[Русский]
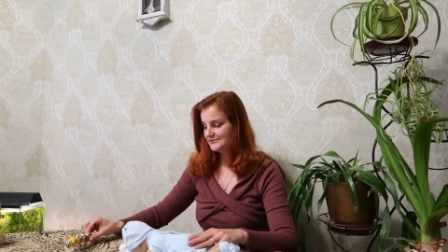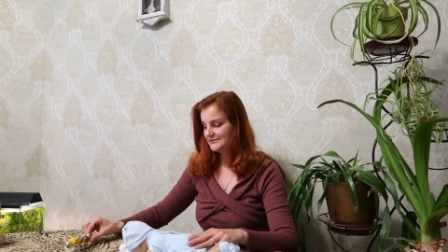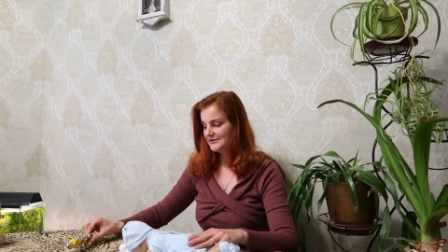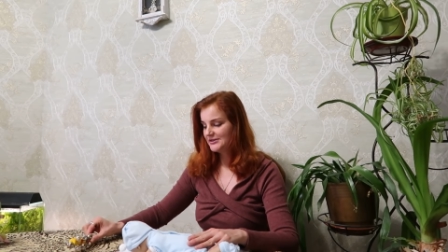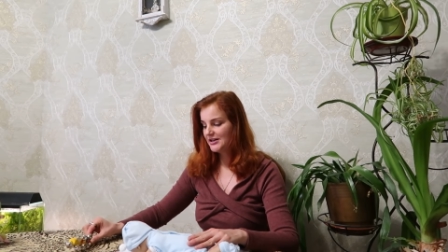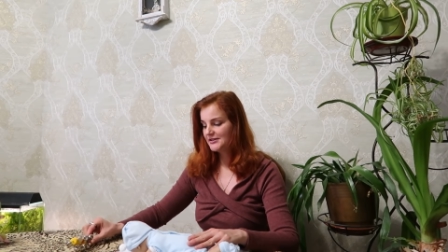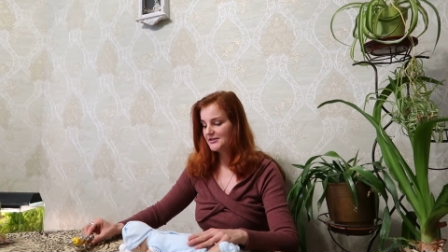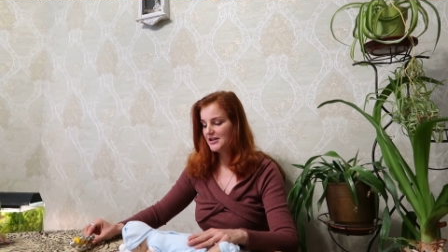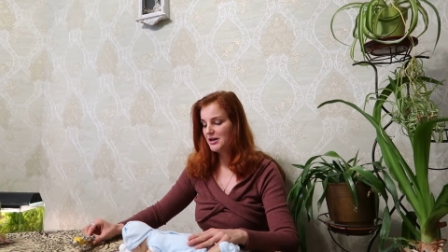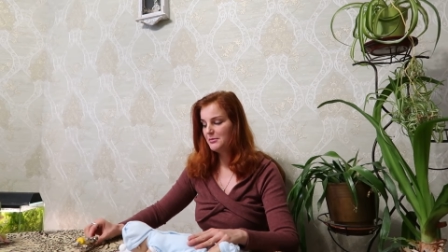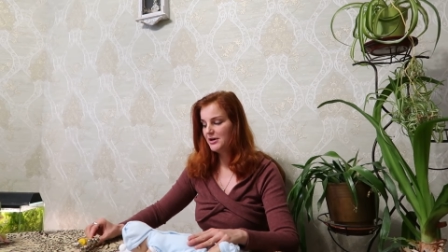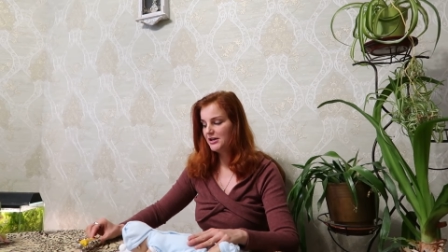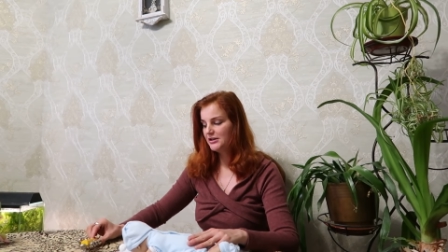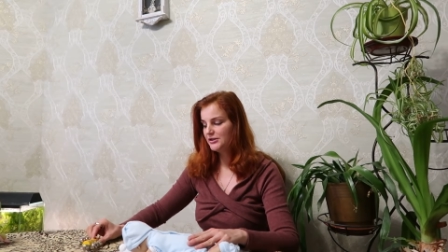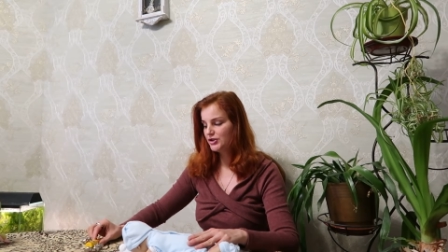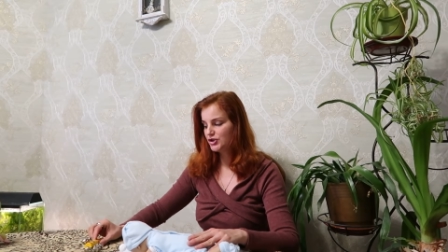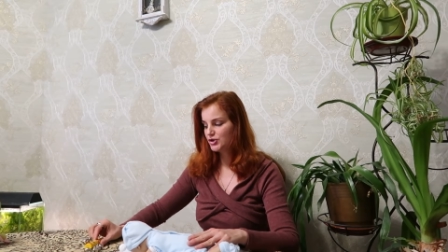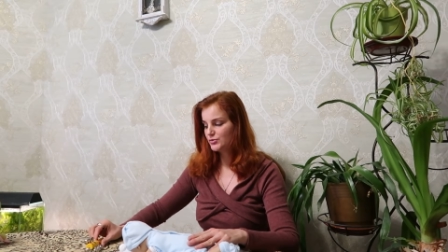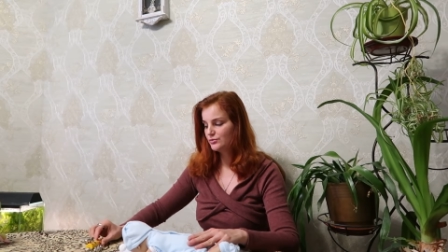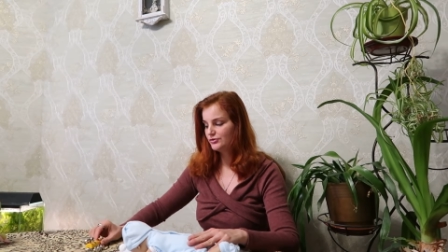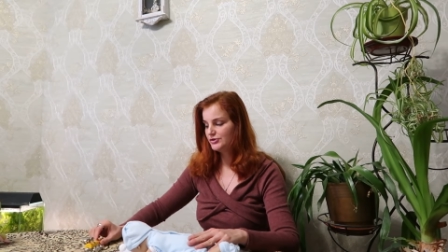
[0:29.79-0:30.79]
Когда
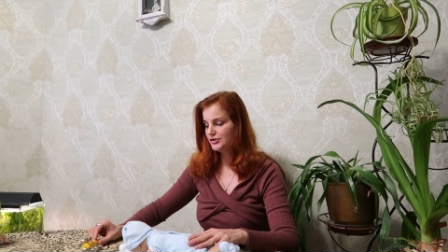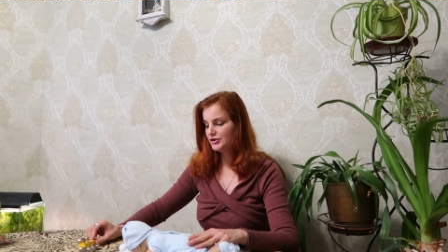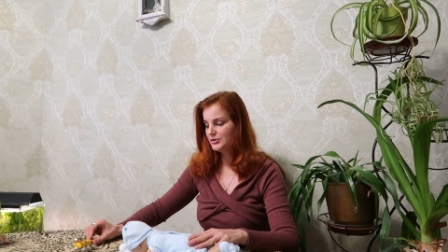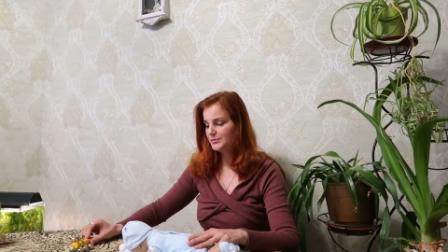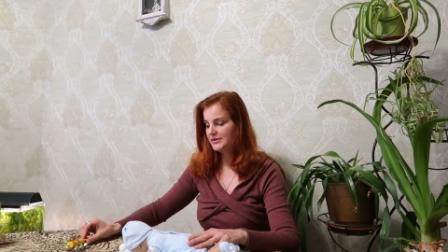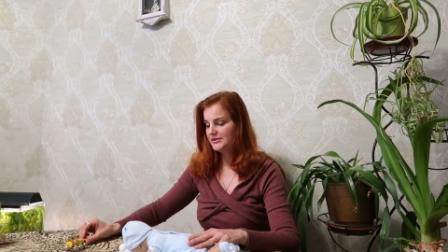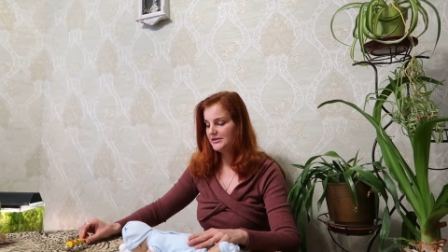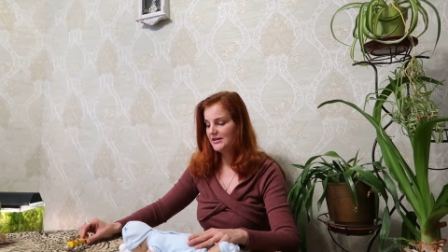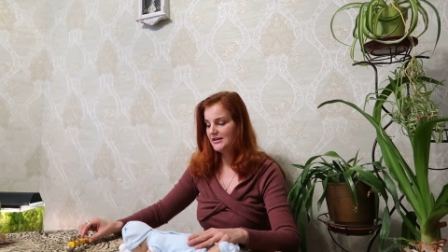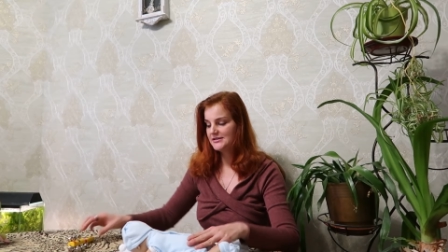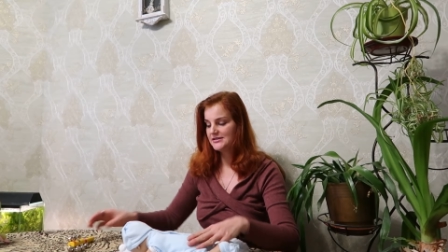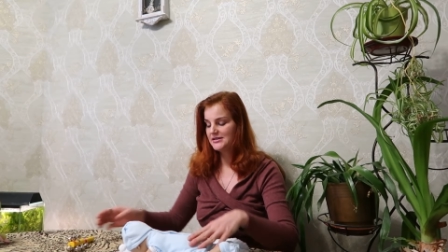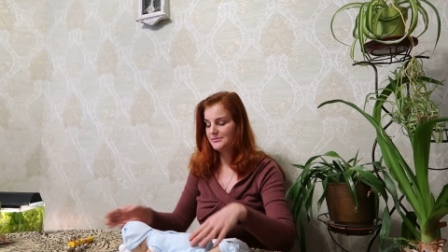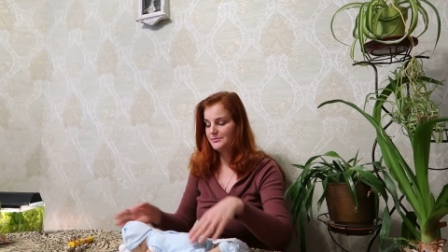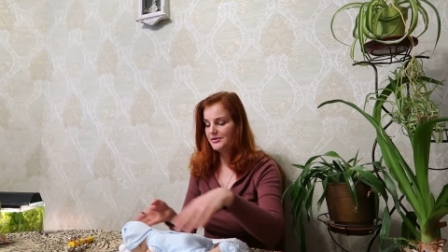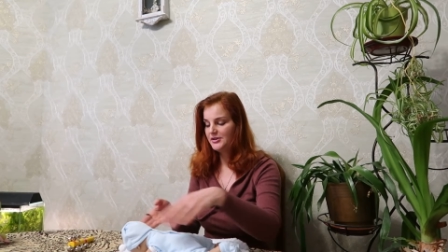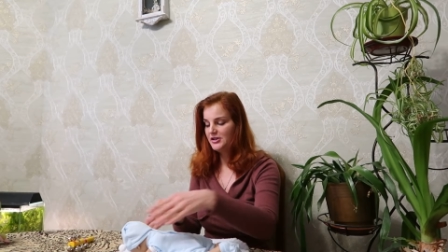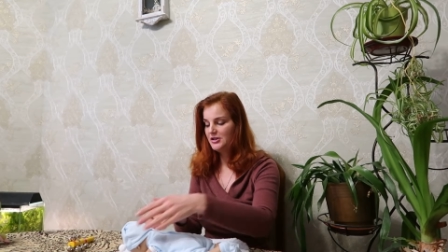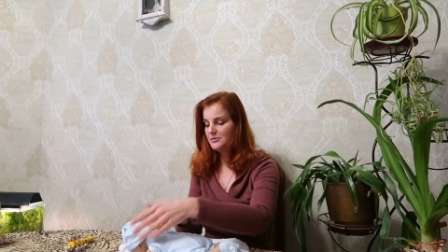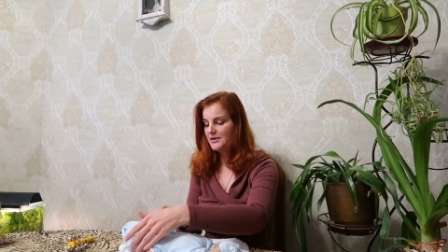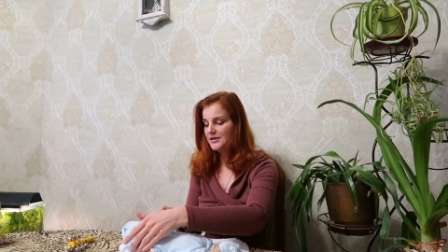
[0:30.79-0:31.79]
малыш будет пытаться
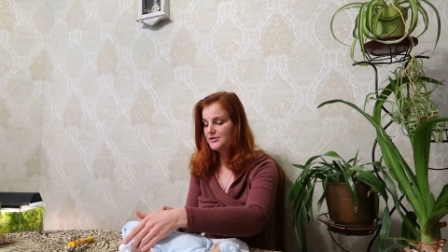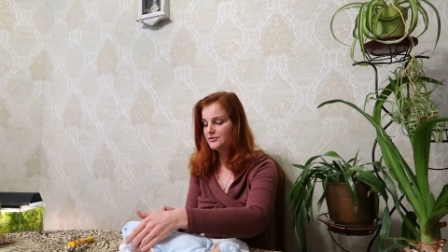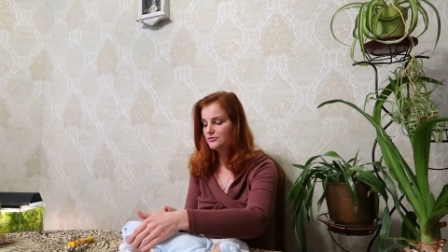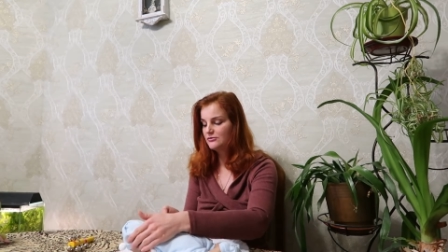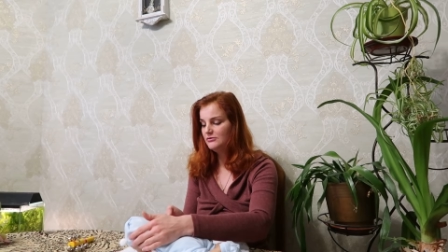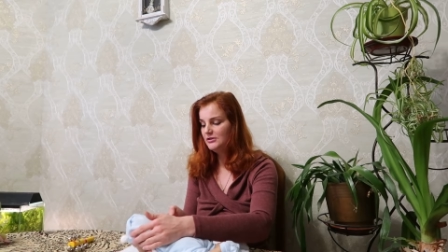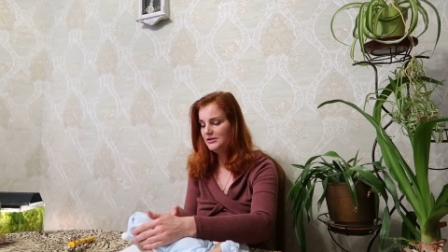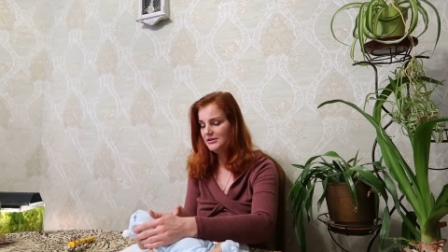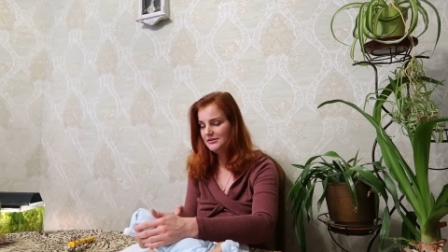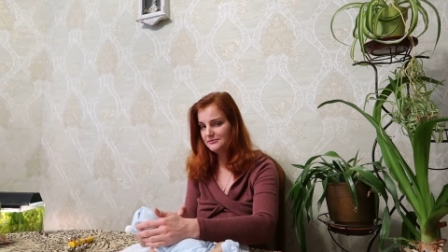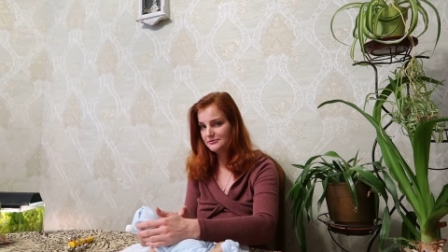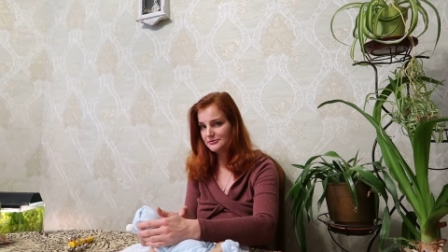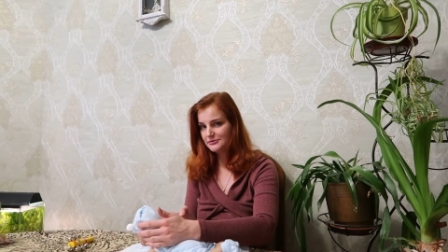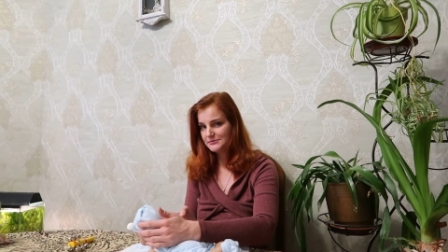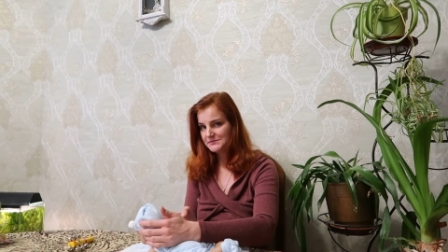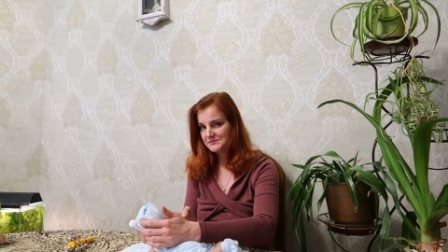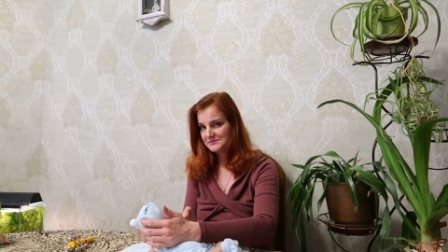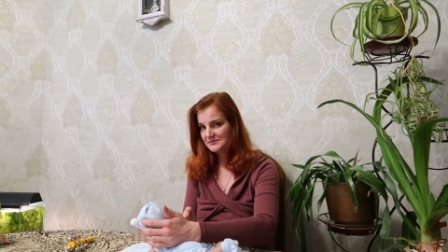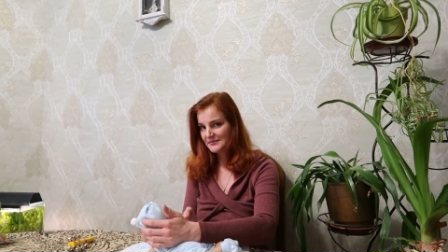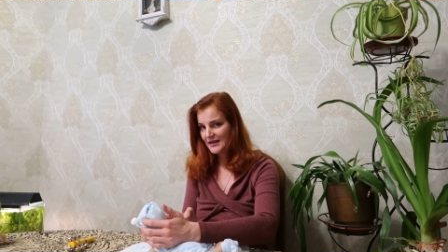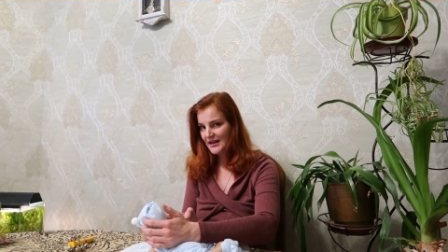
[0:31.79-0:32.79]
поднимать голову,